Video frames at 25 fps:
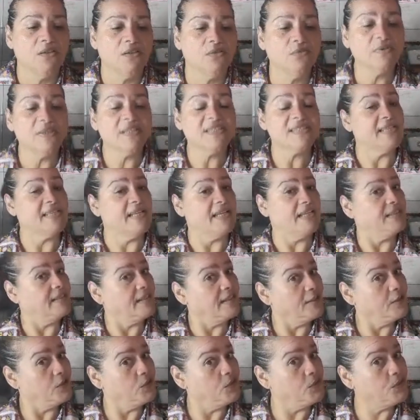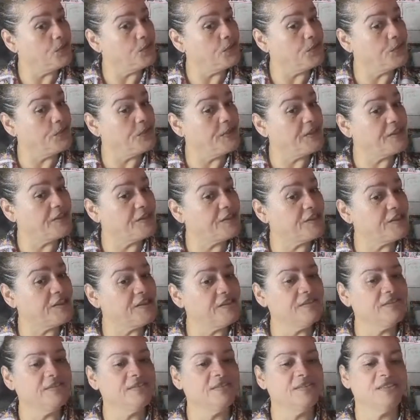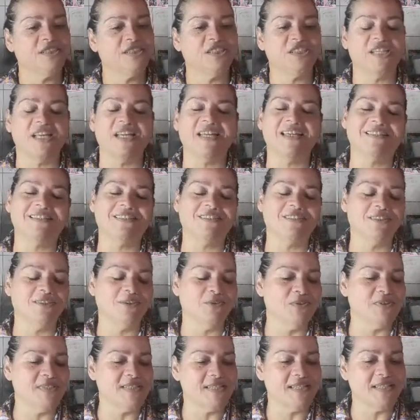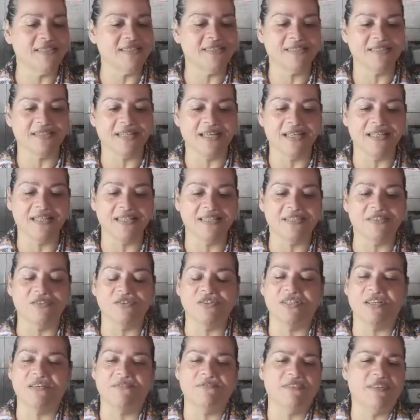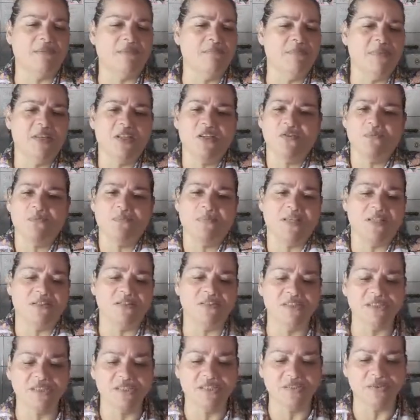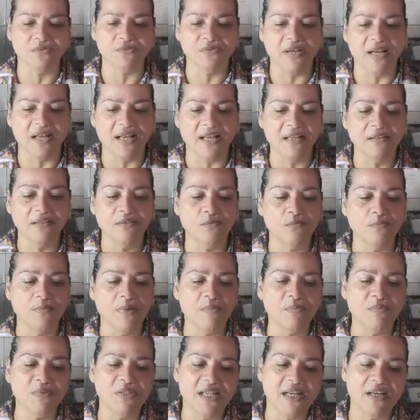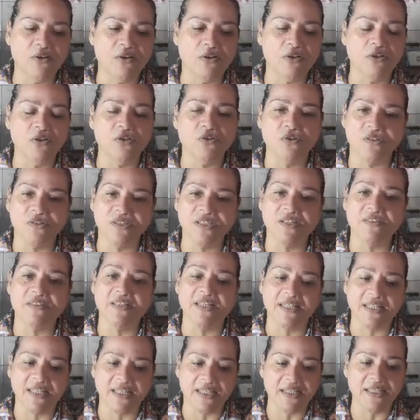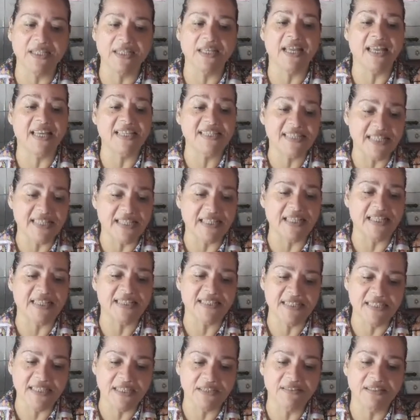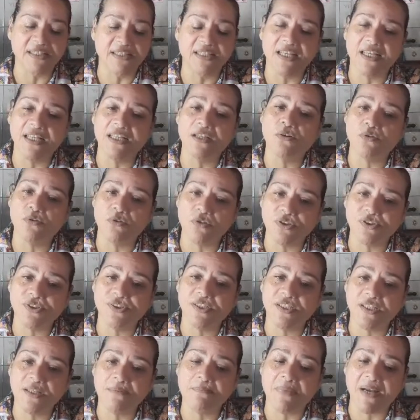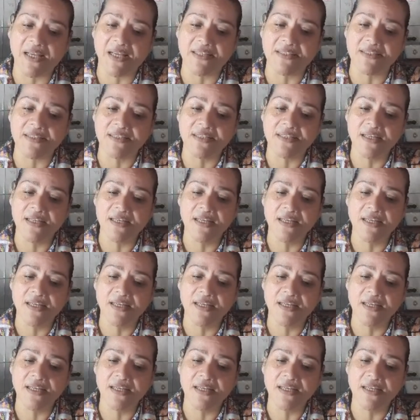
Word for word: uma certa noite, cheia de luz e estrelas, onde havia mil melodias no ar, uma mulher colocou seu neném recém-nascido naquele posto de animais.